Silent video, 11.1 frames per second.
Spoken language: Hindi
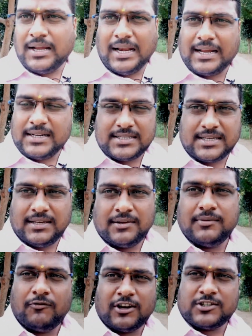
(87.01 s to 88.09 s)
लेकिन इसकी
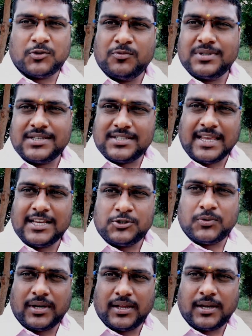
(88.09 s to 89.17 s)
वॉशरूम की सिंक
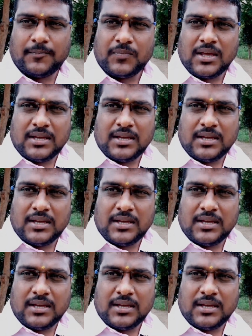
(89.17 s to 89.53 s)
जो हो रही है ना